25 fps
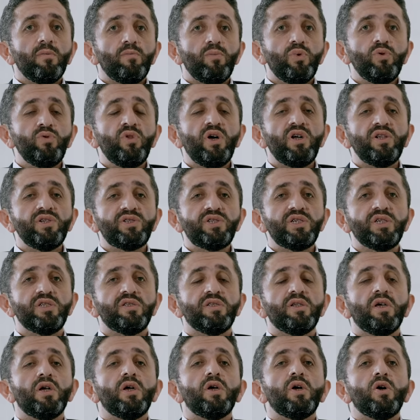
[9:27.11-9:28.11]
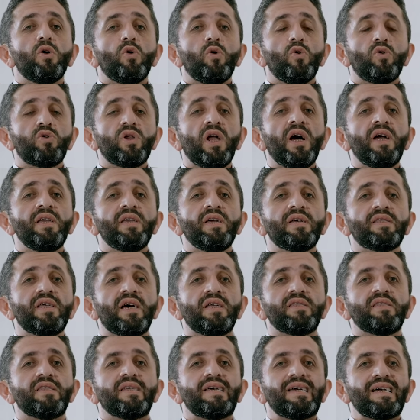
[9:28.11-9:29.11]
Bunlar için
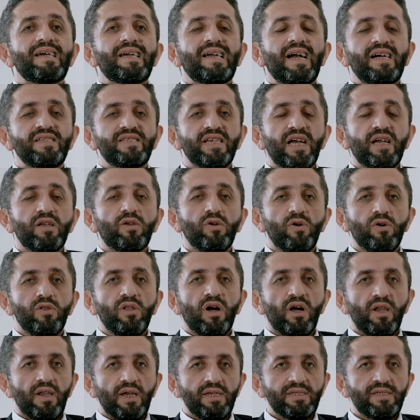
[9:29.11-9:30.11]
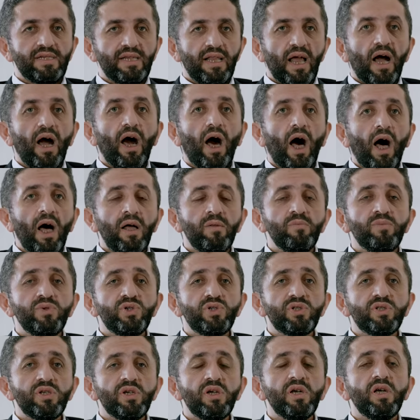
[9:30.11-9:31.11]
Ukrayna'dan kaçak yollarla silah
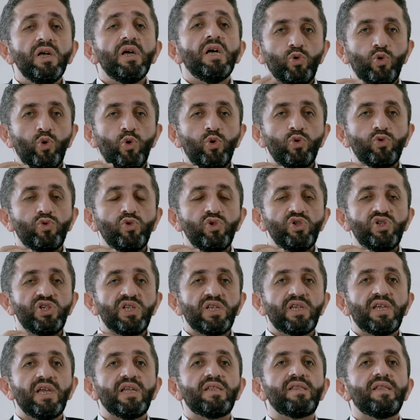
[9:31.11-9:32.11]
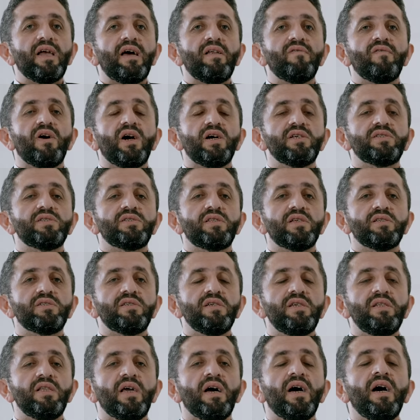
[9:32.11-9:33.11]
almıştı. Kurduğu şirketler
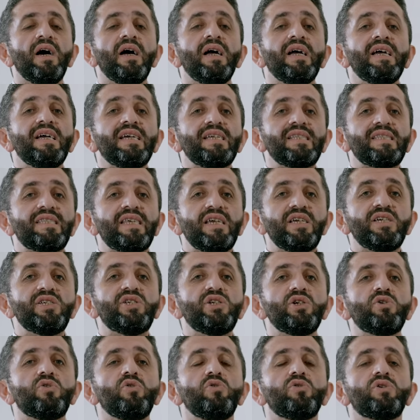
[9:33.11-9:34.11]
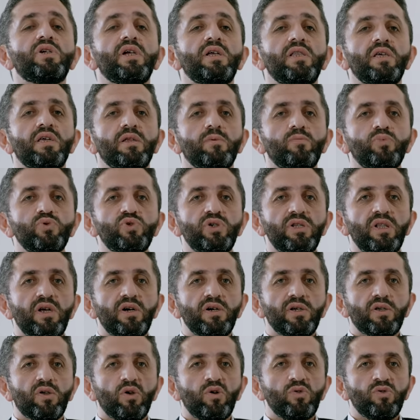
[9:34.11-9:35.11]
vasıtasıyla değişik ülkelere bu
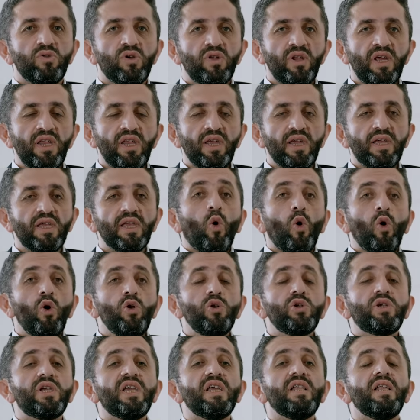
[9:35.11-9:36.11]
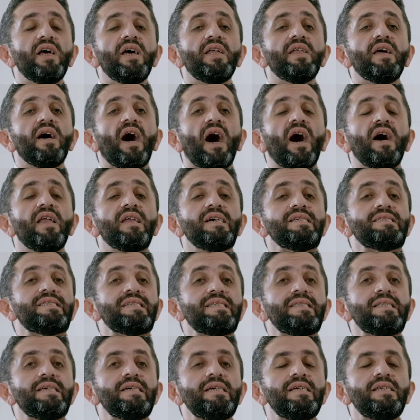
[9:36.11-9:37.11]
silahı göndererek o ülkeler
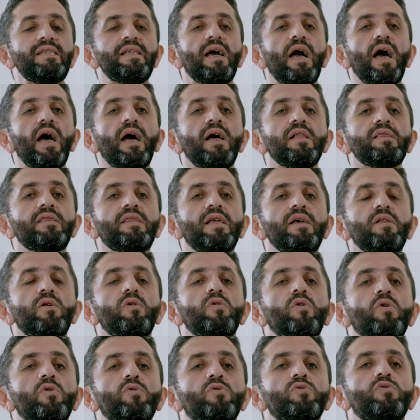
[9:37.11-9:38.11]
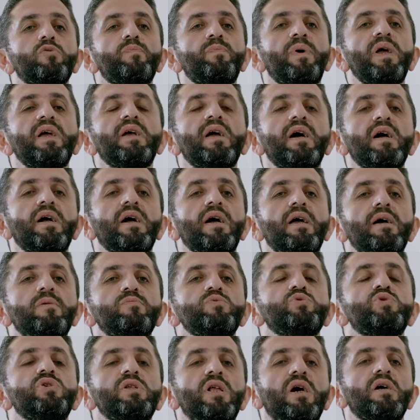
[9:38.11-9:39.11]
aracılığıyla terör örgütü PKK'ya
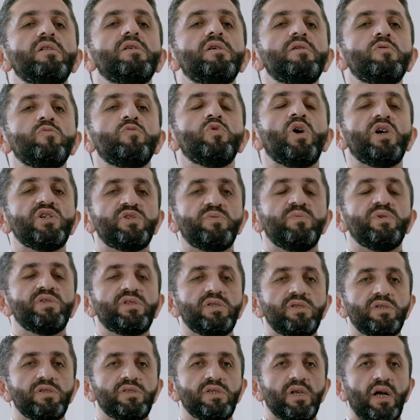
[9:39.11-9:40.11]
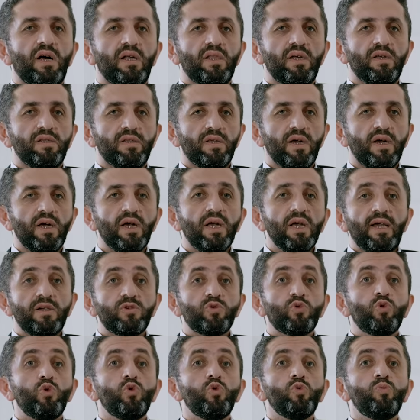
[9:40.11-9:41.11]
bu silahların ulaşmasını sağladı.
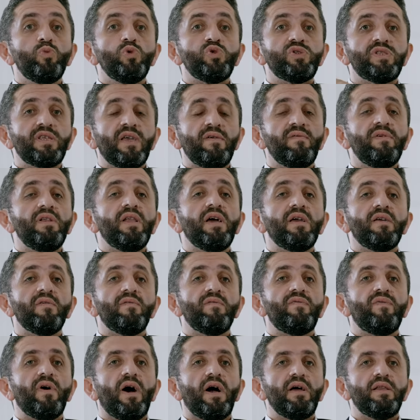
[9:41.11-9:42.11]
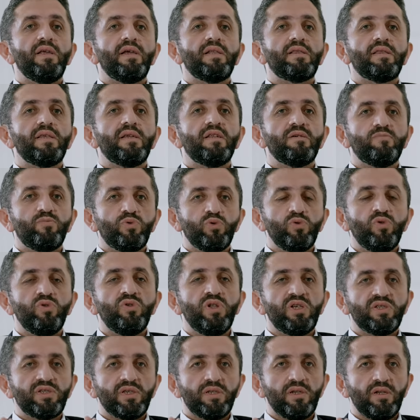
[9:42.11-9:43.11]
Gürbüz Sevilay'ın faaliyetleri
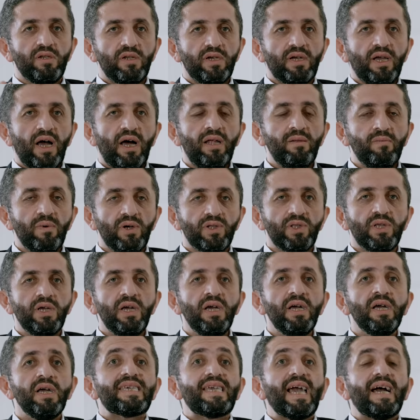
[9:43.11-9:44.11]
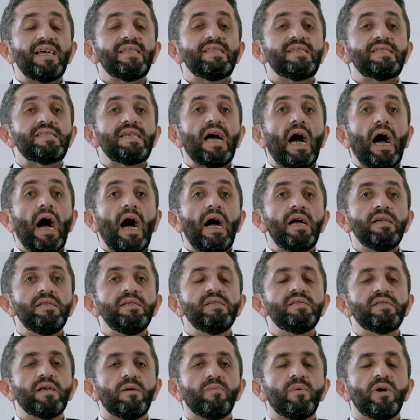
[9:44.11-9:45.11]
bununla sınırlı kalmadı. Kendisi
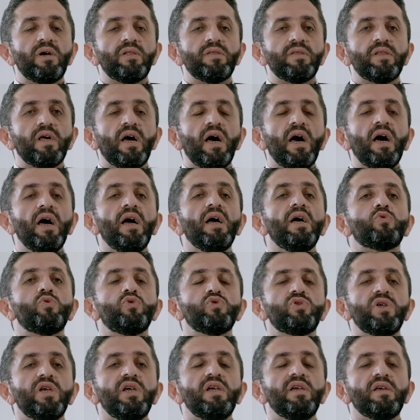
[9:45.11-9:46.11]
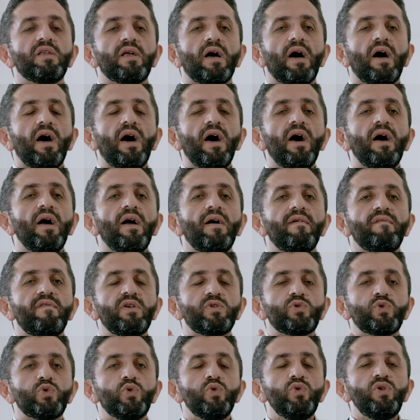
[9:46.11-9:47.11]
aynı zamanda Kuzey Irak'a
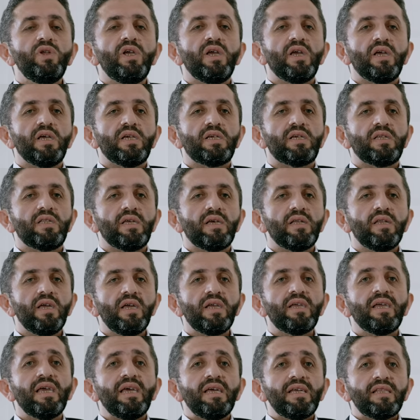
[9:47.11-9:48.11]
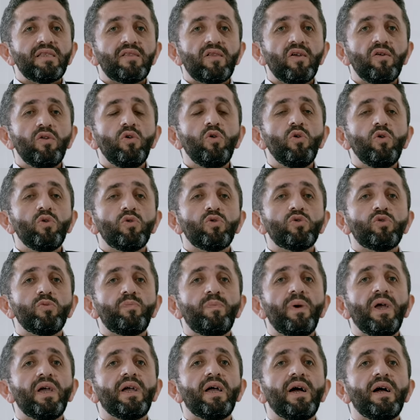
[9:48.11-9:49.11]
ve Suriye'ye giderek terör örgütü
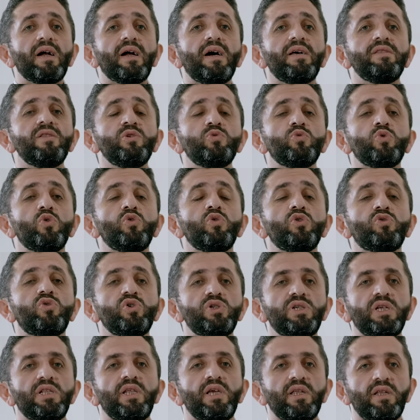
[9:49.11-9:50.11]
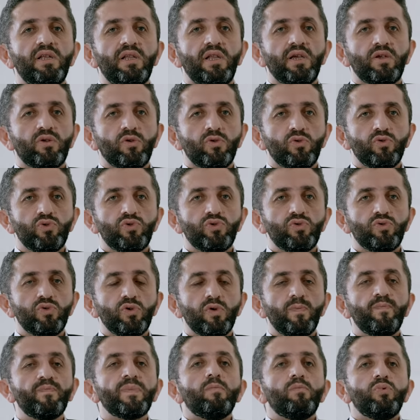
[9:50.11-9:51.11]
PKK'nın yöneticileriyle
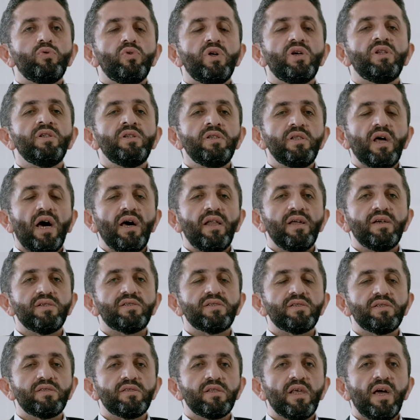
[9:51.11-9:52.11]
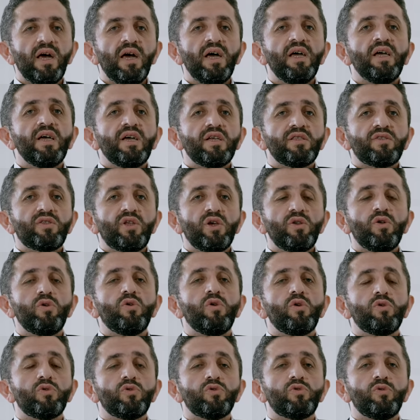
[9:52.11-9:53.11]
görüştü. Bunların arasında terör
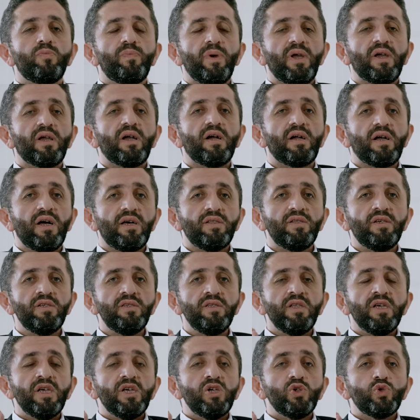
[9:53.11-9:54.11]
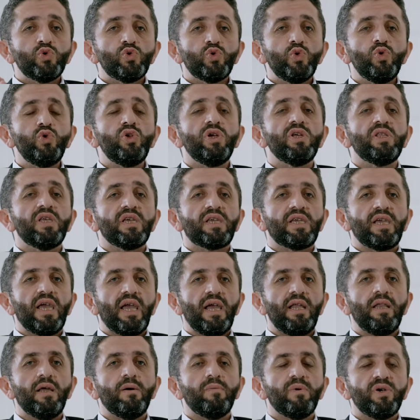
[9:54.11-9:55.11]
örgütü PKK'nın Suriye'deki
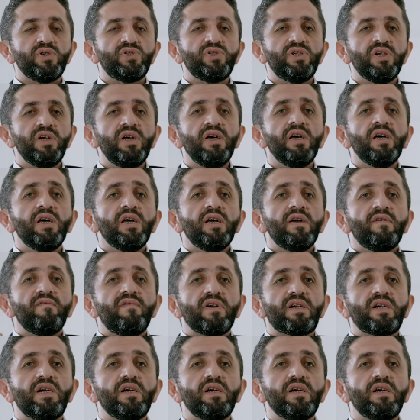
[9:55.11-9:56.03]
elebaşı ve